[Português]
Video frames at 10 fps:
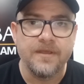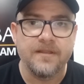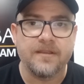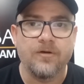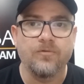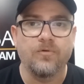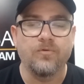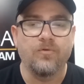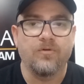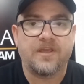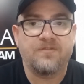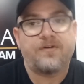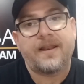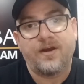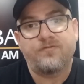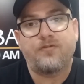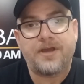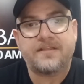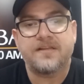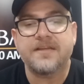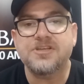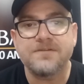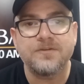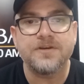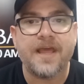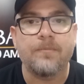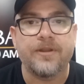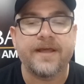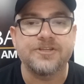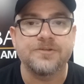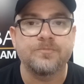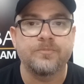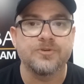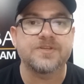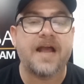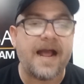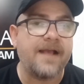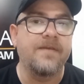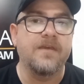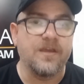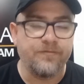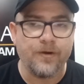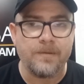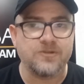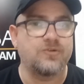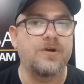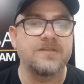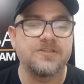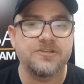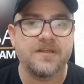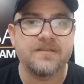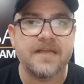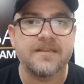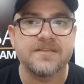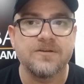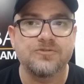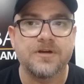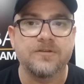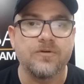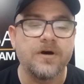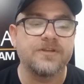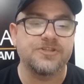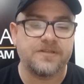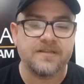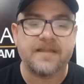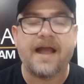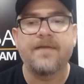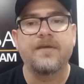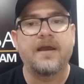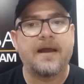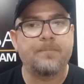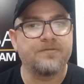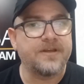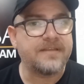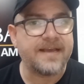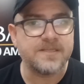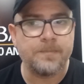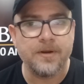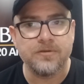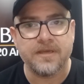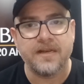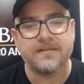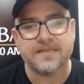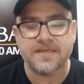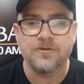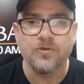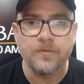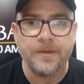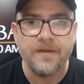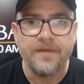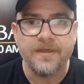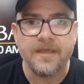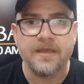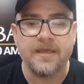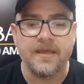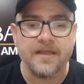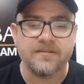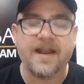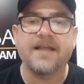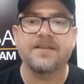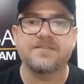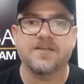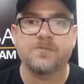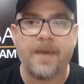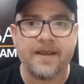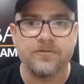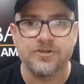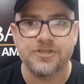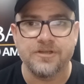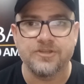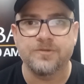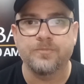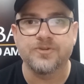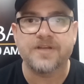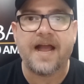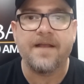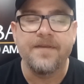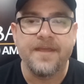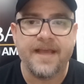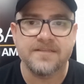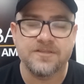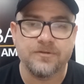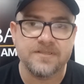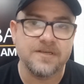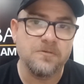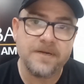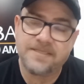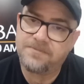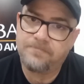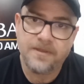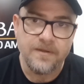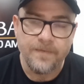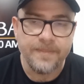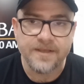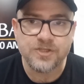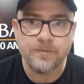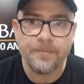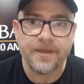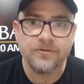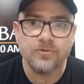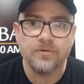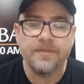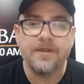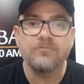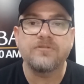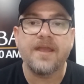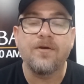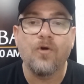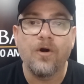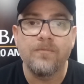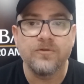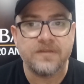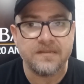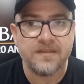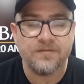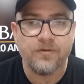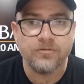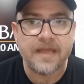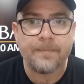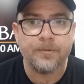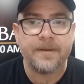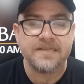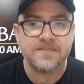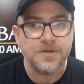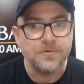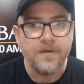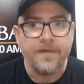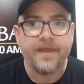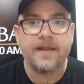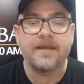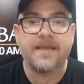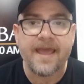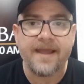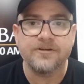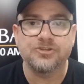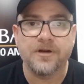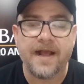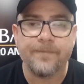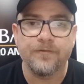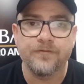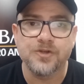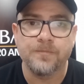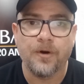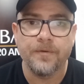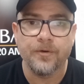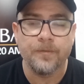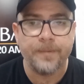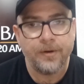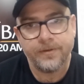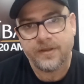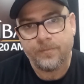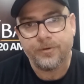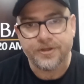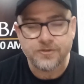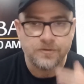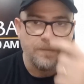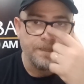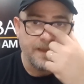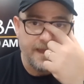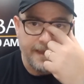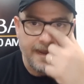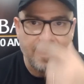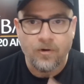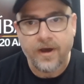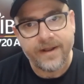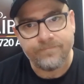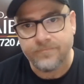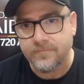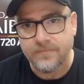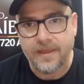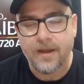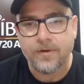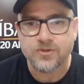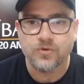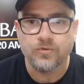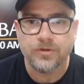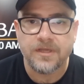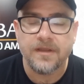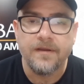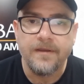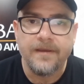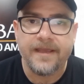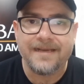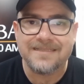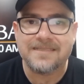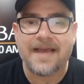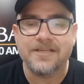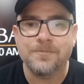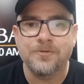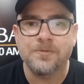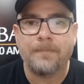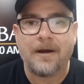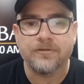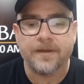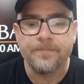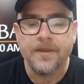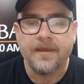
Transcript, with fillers: Então, o, o, que valeu foi a tentativa do Grêmio, né? De buscar informações e de tentar trazer o jogador, de tentar aproveitar esse período em que ele está sem clube e, e, entrar nesse aspecto de, de buscar essa situação, mas neste momento não tem como o TT voltar para o Brasil. Ele quer jogar no futebol europeu, então por isso é, agora é um assunto que é, sai de, de pauta.